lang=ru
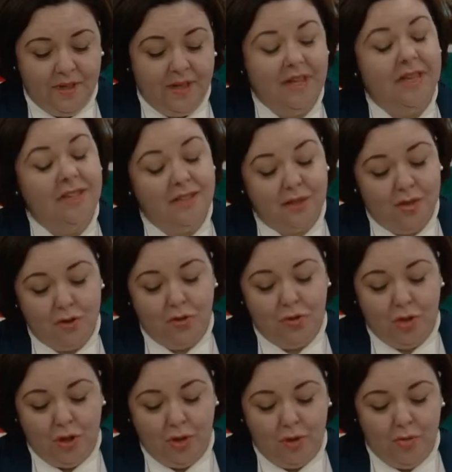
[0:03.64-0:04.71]

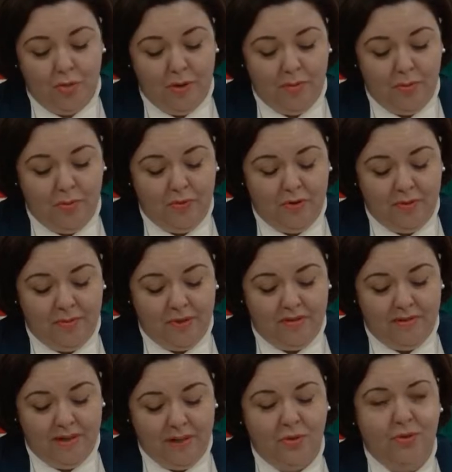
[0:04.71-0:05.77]
организационной группой по
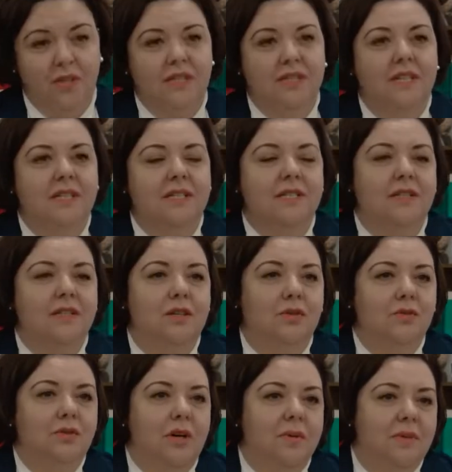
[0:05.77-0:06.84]
формированию Конгресса
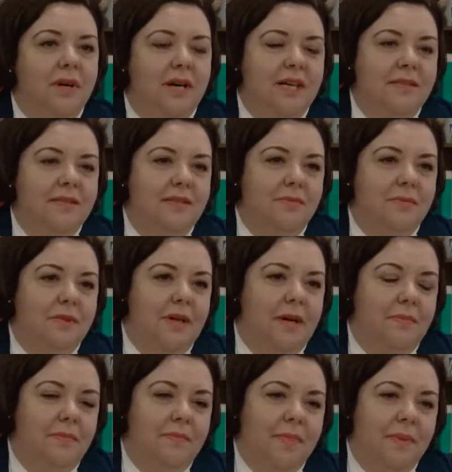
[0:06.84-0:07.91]
народа Абхазии была